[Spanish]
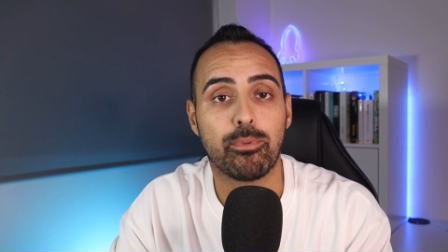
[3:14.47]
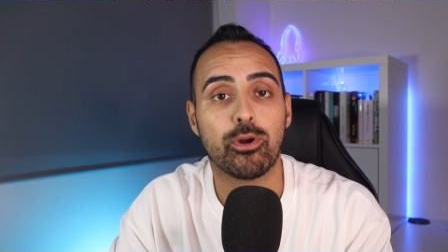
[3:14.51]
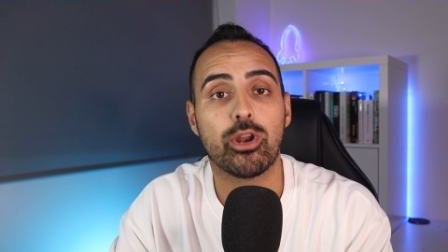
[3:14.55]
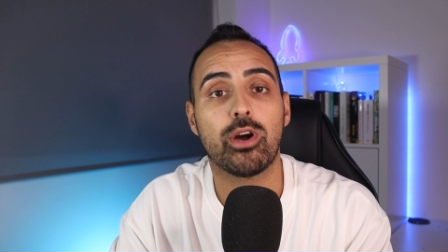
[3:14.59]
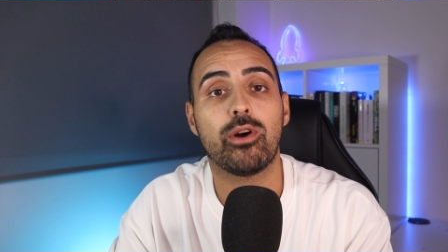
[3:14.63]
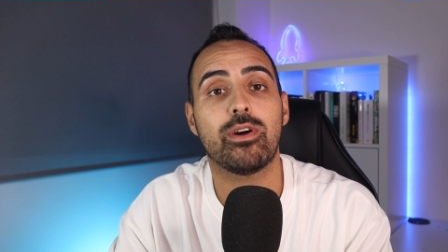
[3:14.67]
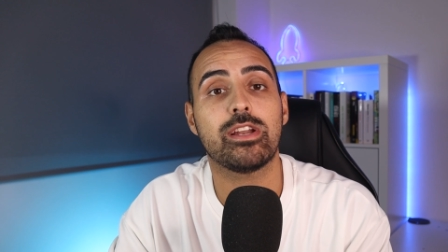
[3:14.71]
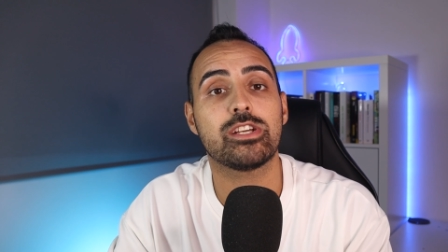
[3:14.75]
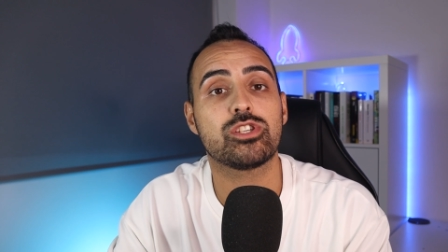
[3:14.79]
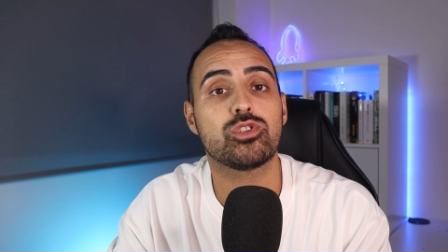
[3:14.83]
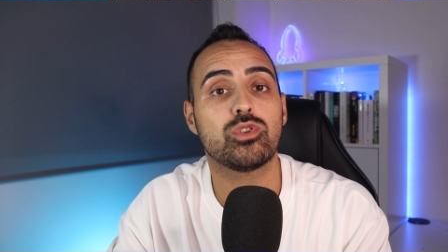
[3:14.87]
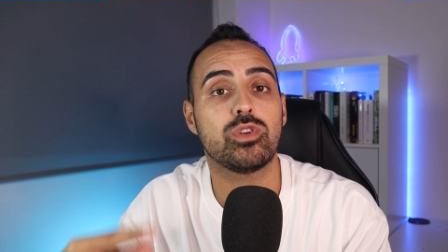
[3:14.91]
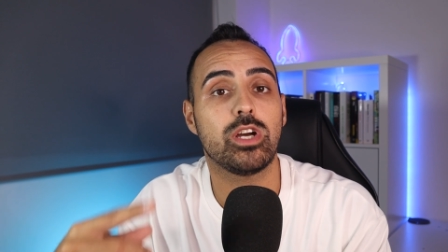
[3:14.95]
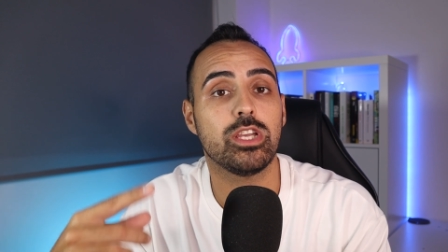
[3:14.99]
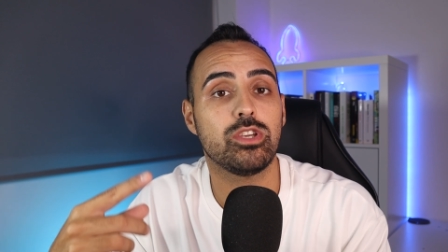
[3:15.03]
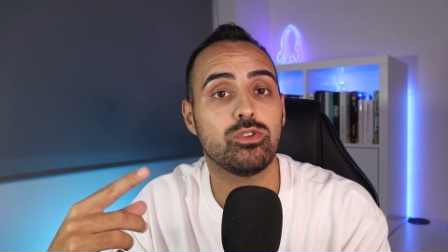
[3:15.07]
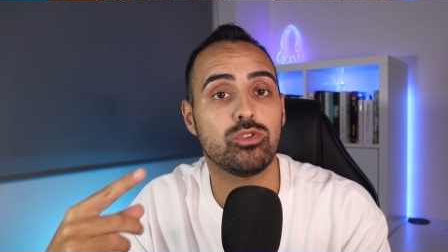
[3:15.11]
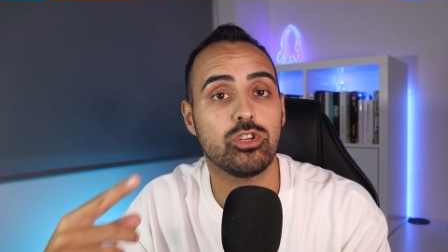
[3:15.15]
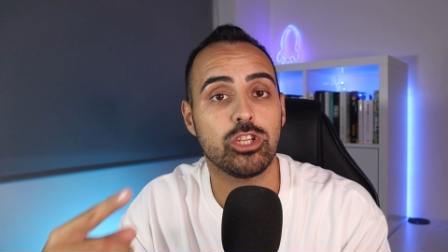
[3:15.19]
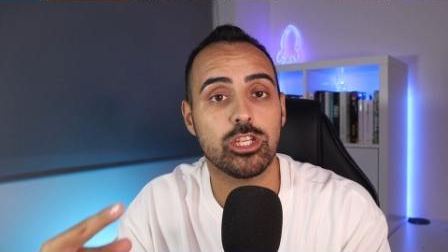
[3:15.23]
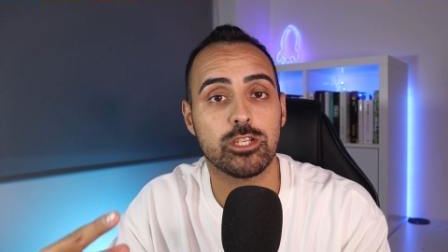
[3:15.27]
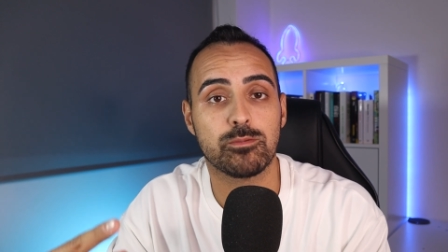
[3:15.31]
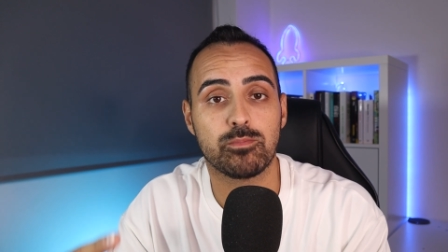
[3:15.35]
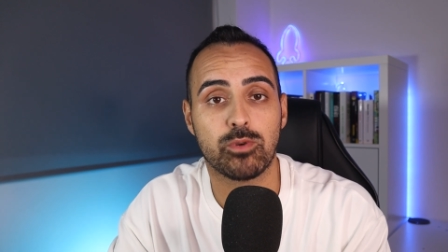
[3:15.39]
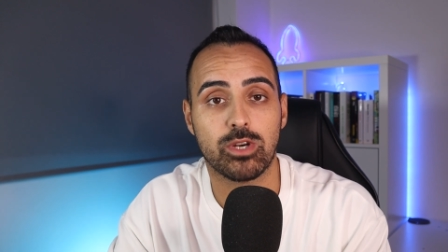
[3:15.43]
Por ahora solo hay
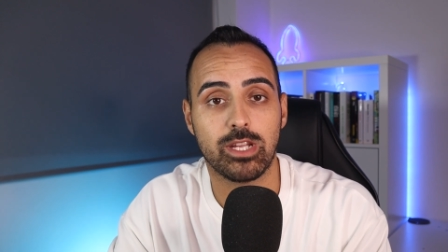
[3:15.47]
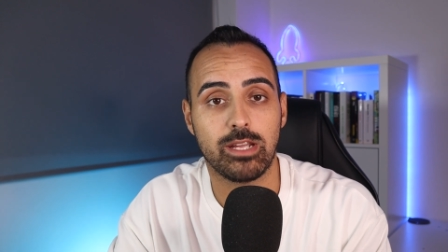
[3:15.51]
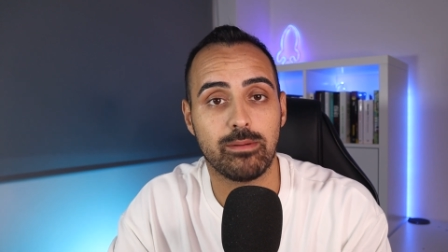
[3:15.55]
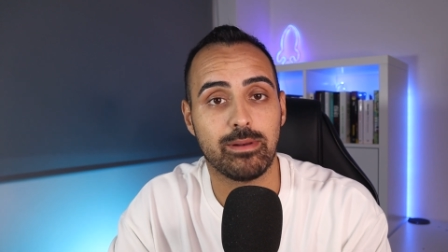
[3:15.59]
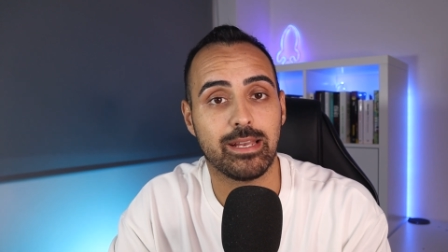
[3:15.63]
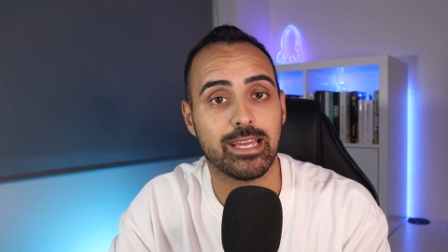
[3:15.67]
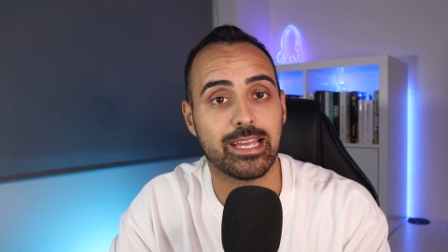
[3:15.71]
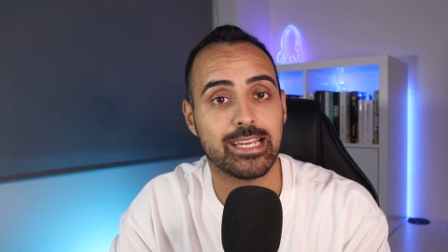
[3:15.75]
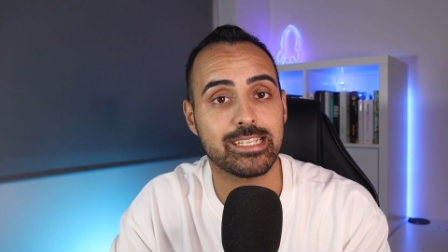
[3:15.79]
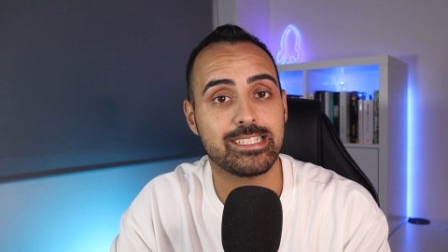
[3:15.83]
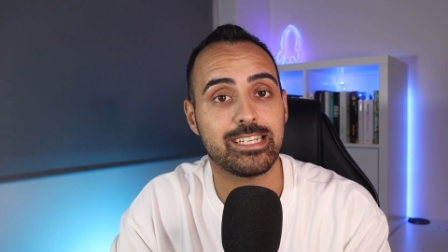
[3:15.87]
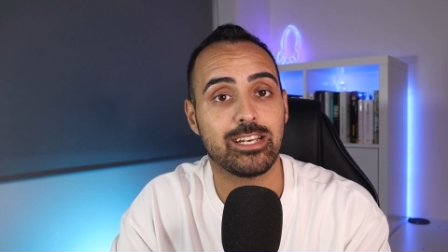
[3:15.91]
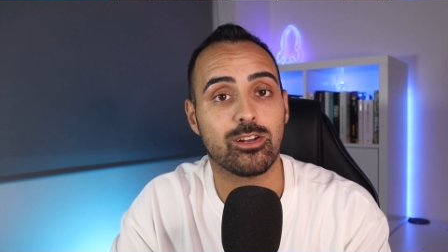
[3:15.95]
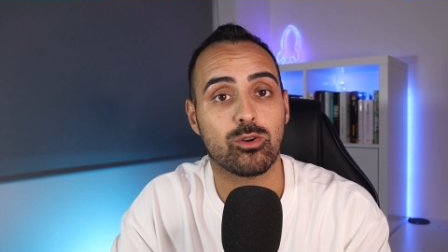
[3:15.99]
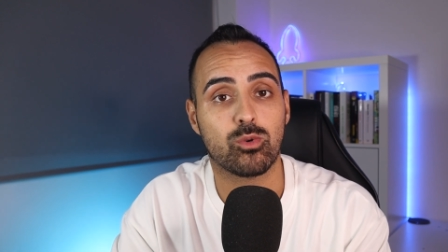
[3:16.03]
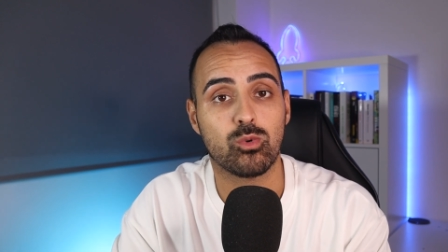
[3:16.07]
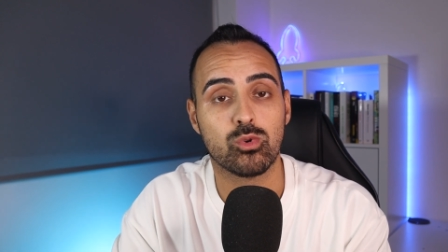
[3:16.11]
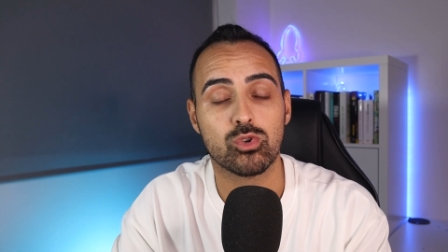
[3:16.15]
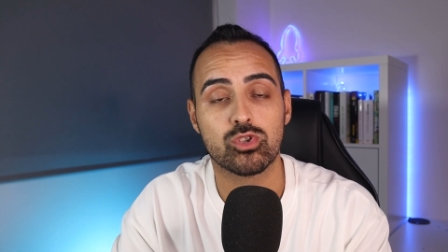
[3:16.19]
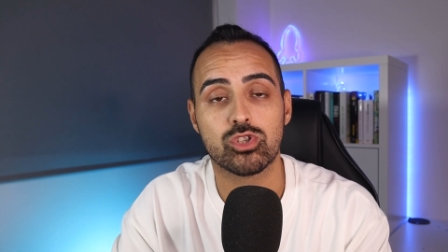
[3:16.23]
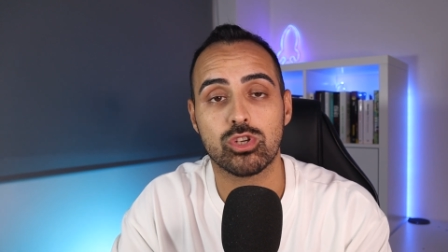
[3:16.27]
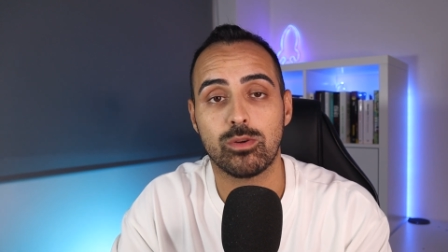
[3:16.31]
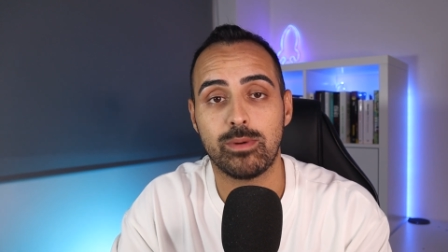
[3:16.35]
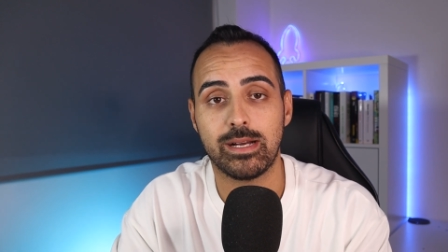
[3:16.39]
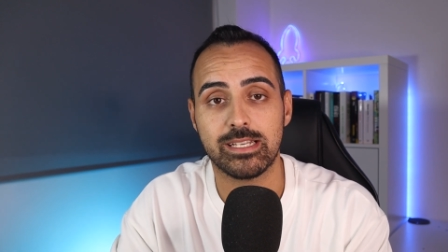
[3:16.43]
uno disponible, que es el
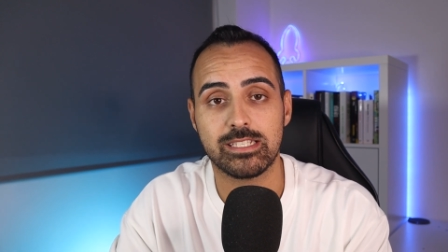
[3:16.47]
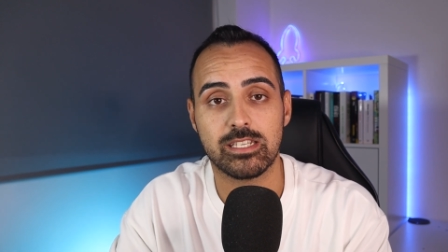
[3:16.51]
curso